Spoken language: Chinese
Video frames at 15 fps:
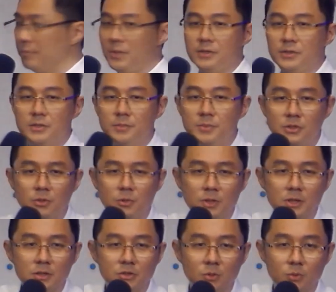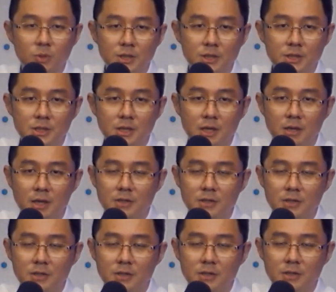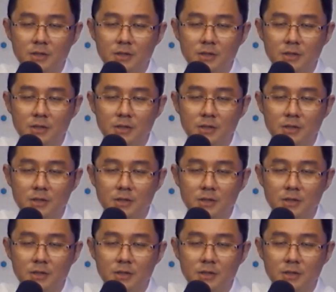边是不是有一个收音机还是